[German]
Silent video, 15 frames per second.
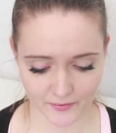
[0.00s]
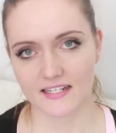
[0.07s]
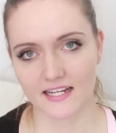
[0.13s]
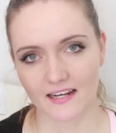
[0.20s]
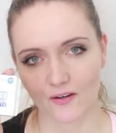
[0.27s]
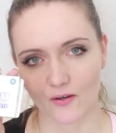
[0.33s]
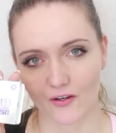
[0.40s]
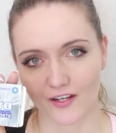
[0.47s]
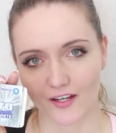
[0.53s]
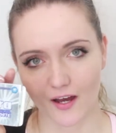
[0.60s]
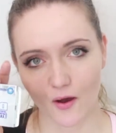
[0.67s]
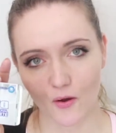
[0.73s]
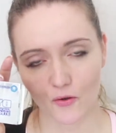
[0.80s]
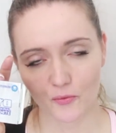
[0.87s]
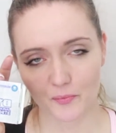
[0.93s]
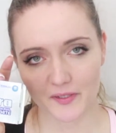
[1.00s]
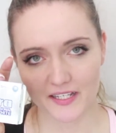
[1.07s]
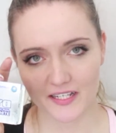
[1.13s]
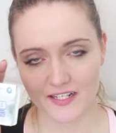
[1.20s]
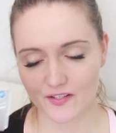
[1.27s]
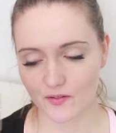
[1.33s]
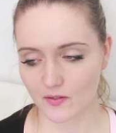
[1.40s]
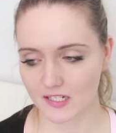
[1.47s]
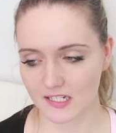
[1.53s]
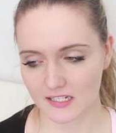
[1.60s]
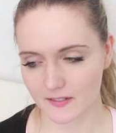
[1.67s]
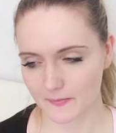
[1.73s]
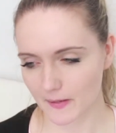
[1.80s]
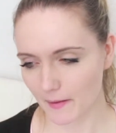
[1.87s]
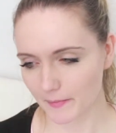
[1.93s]
dann noch Kaugummis
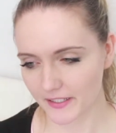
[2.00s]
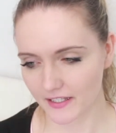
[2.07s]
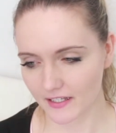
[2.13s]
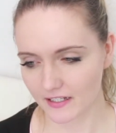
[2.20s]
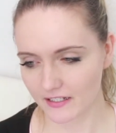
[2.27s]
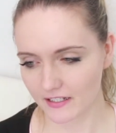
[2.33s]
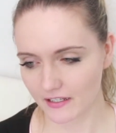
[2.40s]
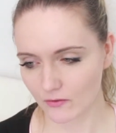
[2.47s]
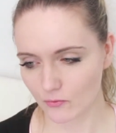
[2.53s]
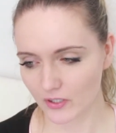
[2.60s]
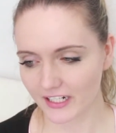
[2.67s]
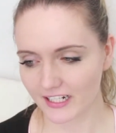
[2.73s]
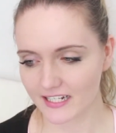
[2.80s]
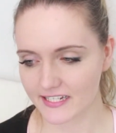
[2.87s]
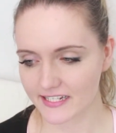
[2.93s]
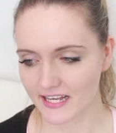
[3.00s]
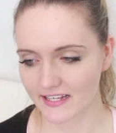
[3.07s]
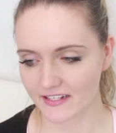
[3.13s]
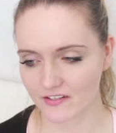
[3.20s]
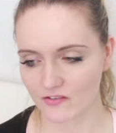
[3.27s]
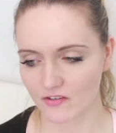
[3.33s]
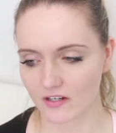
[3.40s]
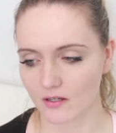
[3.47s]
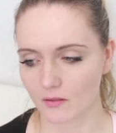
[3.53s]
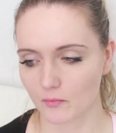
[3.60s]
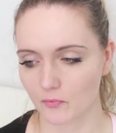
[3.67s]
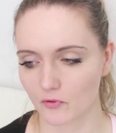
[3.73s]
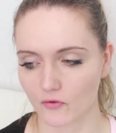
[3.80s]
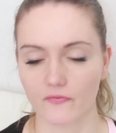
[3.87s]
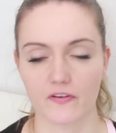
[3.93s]
und zwar habe ich hier die Wrigley's Extra
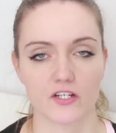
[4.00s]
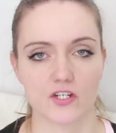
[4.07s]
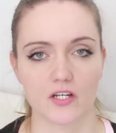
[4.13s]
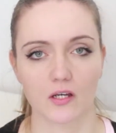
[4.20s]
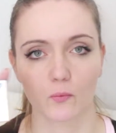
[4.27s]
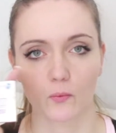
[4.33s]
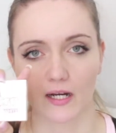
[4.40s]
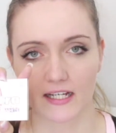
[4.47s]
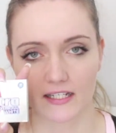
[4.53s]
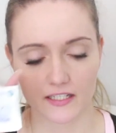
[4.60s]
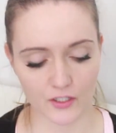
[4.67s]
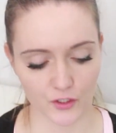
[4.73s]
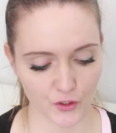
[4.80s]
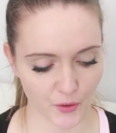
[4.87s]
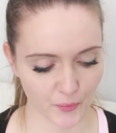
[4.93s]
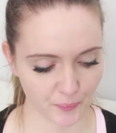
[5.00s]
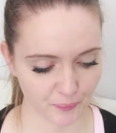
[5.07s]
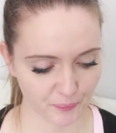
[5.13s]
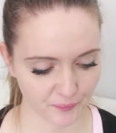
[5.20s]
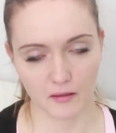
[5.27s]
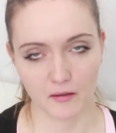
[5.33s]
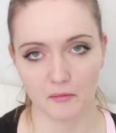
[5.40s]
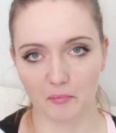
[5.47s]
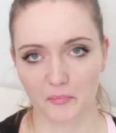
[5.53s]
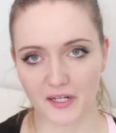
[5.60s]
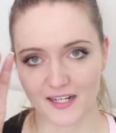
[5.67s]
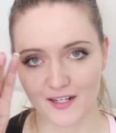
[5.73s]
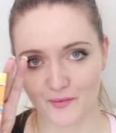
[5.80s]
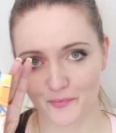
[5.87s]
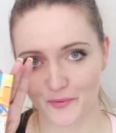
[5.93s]
Professional White genommen,
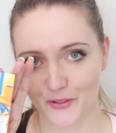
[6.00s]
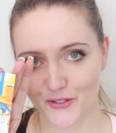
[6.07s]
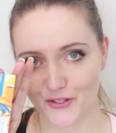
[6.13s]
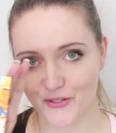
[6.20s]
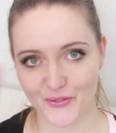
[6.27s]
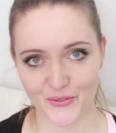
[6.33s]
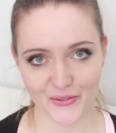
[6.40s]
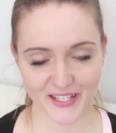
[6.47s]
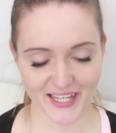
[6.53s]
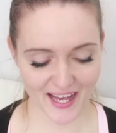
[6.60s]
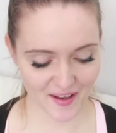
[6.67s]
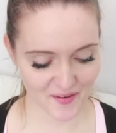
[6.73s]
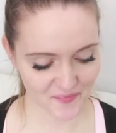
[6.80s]
Brillenputztücher